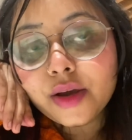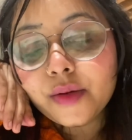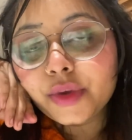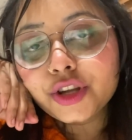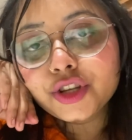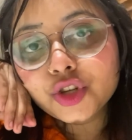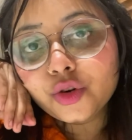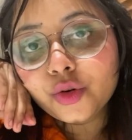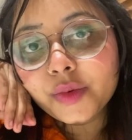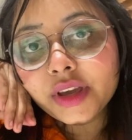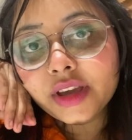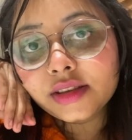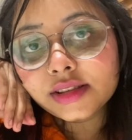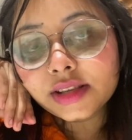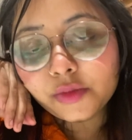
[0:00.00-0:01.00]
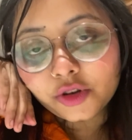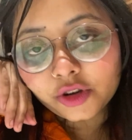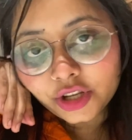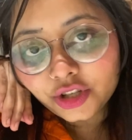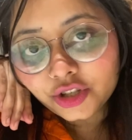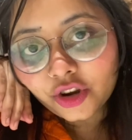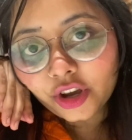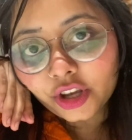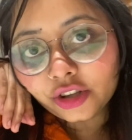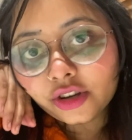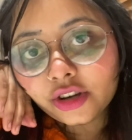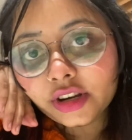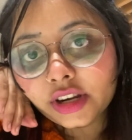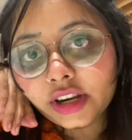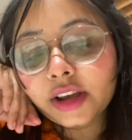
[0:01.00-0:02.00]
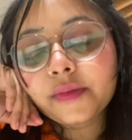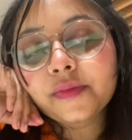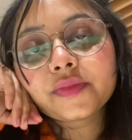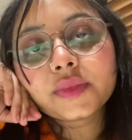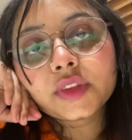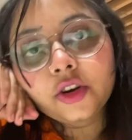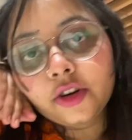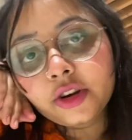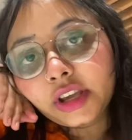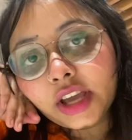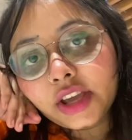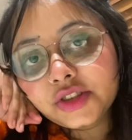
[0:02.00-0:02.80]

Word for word: पर जो भी है सब लोग इन्जॉय तो कर रहे हैं और क्या ही